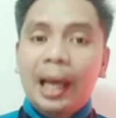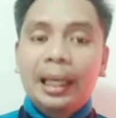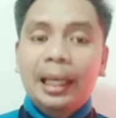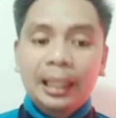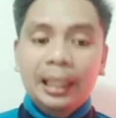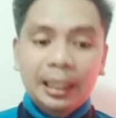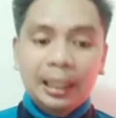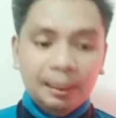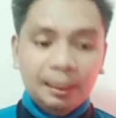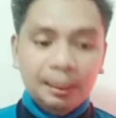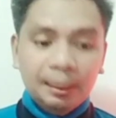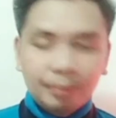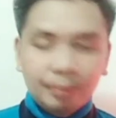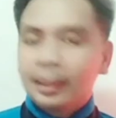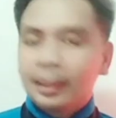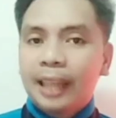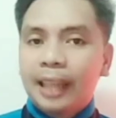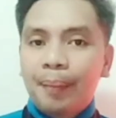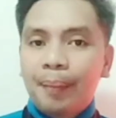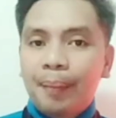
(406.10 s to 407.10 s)
ay
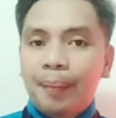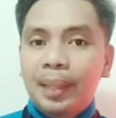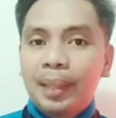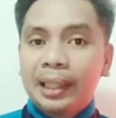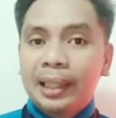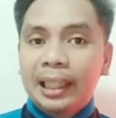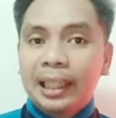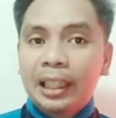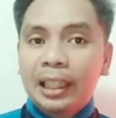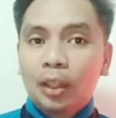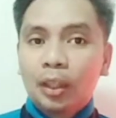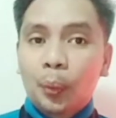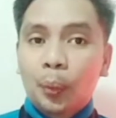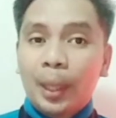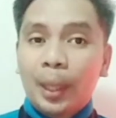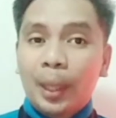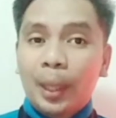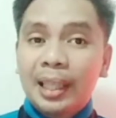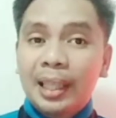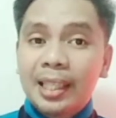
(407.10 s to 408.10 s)
17 to
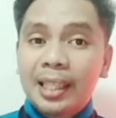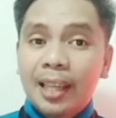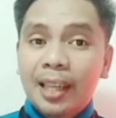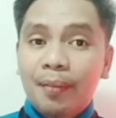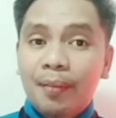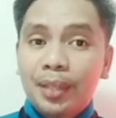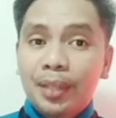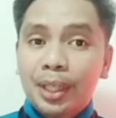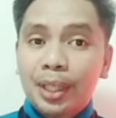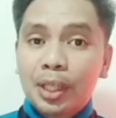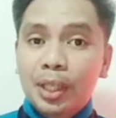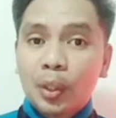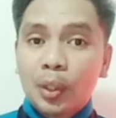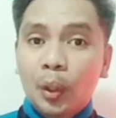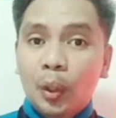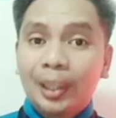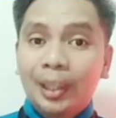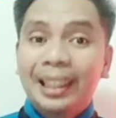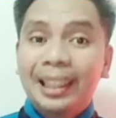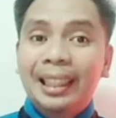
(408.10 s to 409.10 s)
27 years
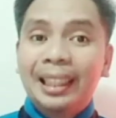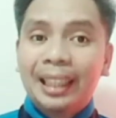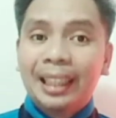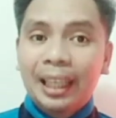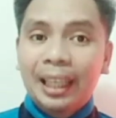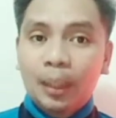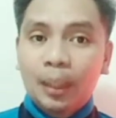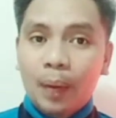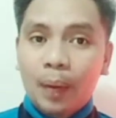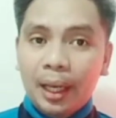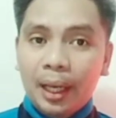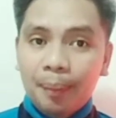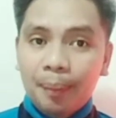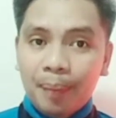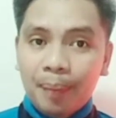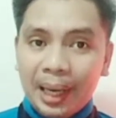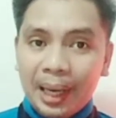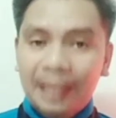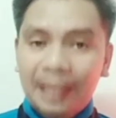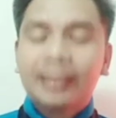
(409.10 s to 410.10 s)
old, hindi rin
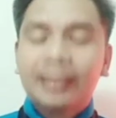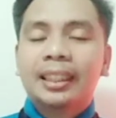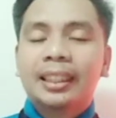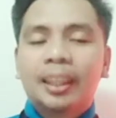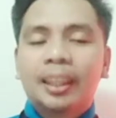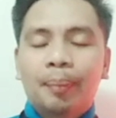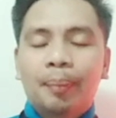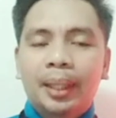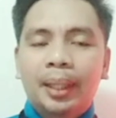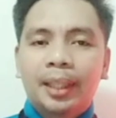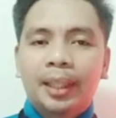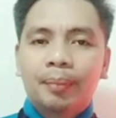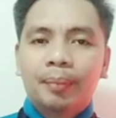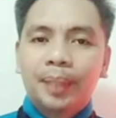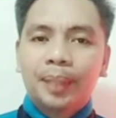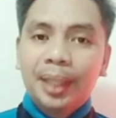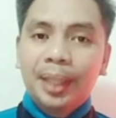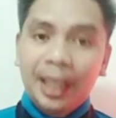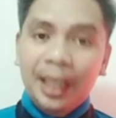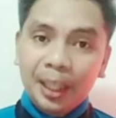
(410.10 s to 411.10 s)
qualified Samantha
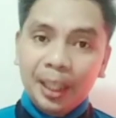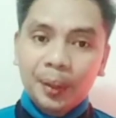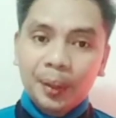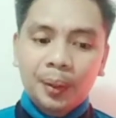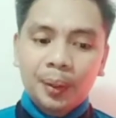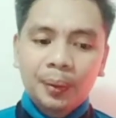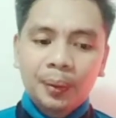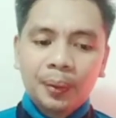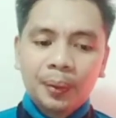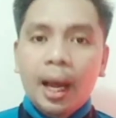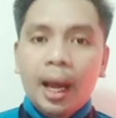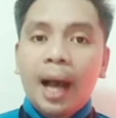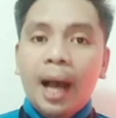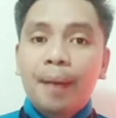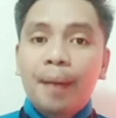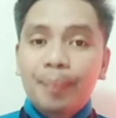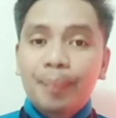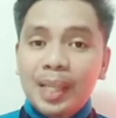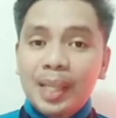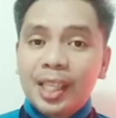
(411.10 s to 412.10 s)
Bernardo.
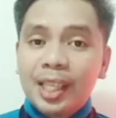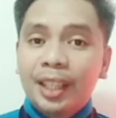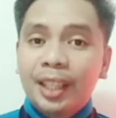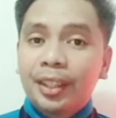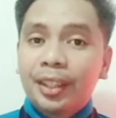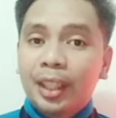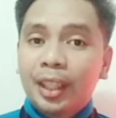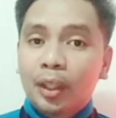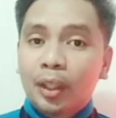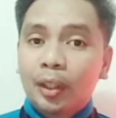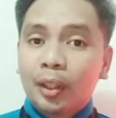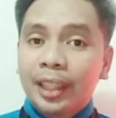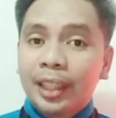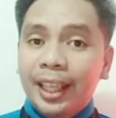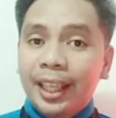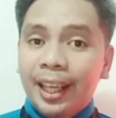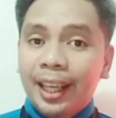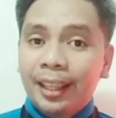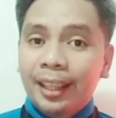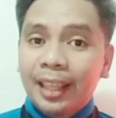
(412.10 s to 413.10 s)
Ang Miss
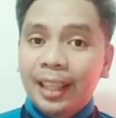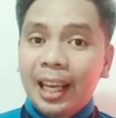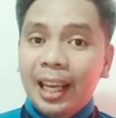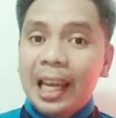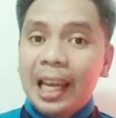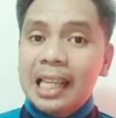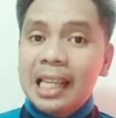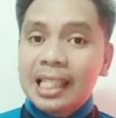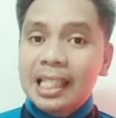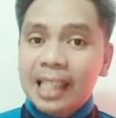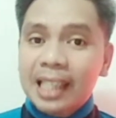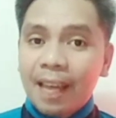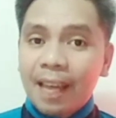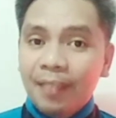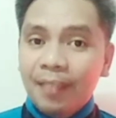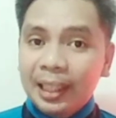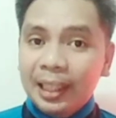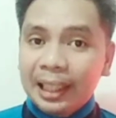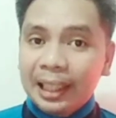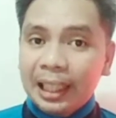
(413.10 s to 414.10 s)
Intercontinental ay
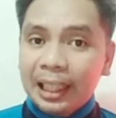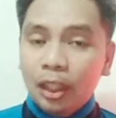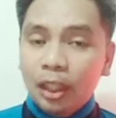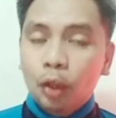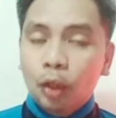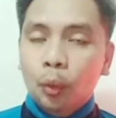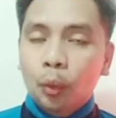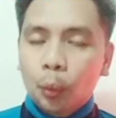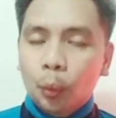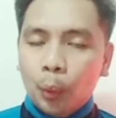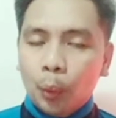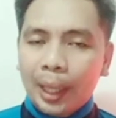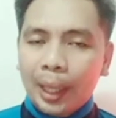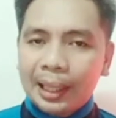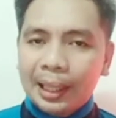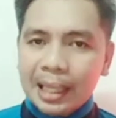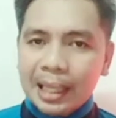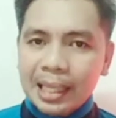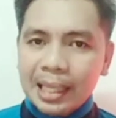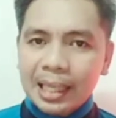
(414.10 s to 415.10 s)
17 to
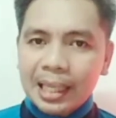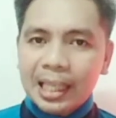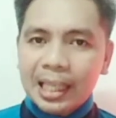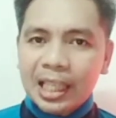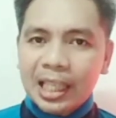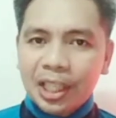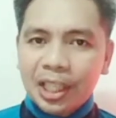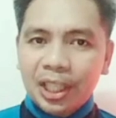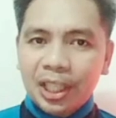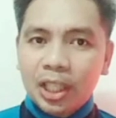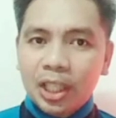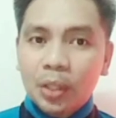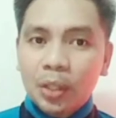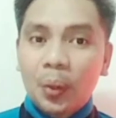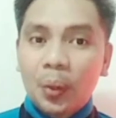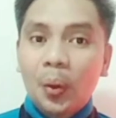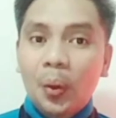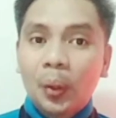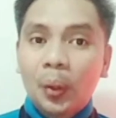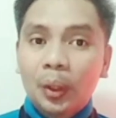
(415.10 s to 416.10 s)
26 years
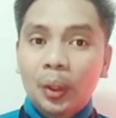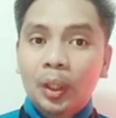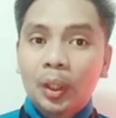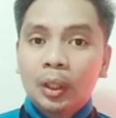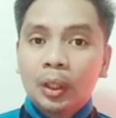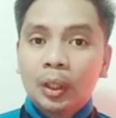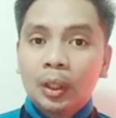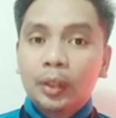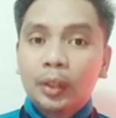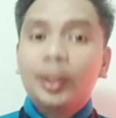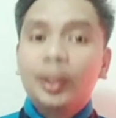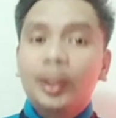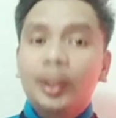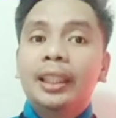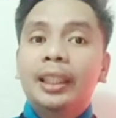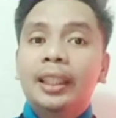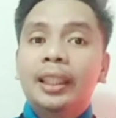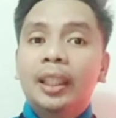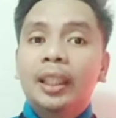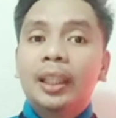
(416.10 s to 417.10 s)
old, so
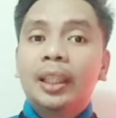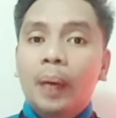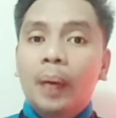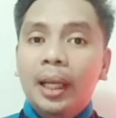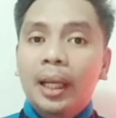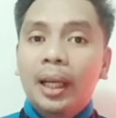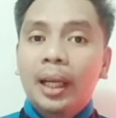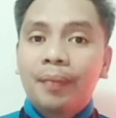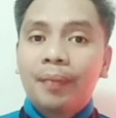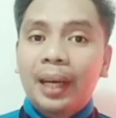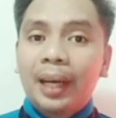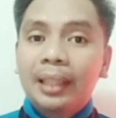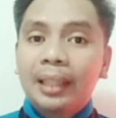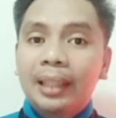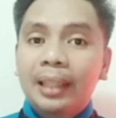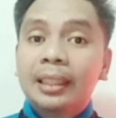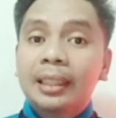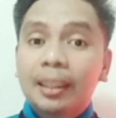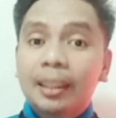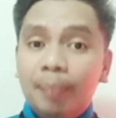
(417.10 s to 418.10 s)
hindi din qualified
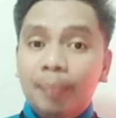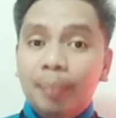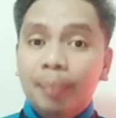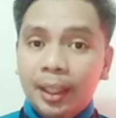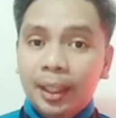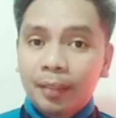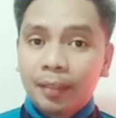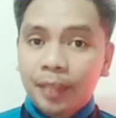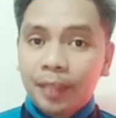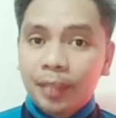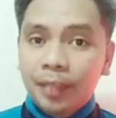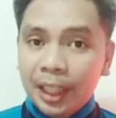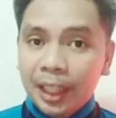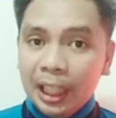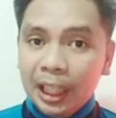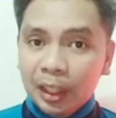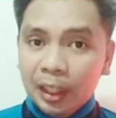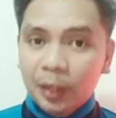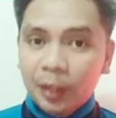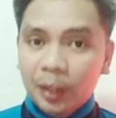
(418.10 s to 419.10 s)
si Samantha
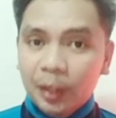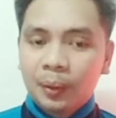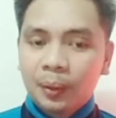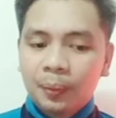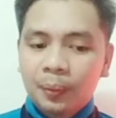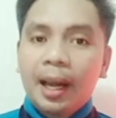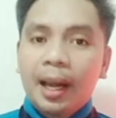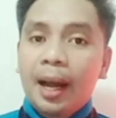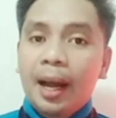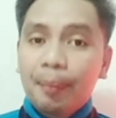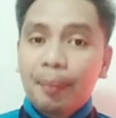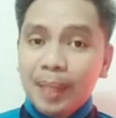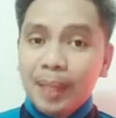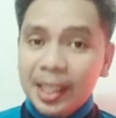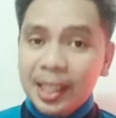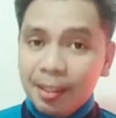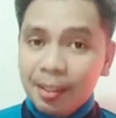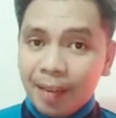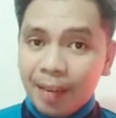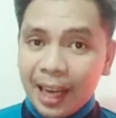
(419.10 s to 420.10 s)
Bernardo. Ang
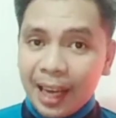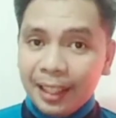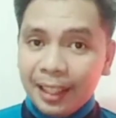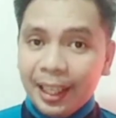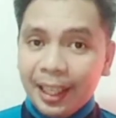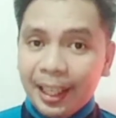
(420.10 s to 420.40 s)
Miss Grand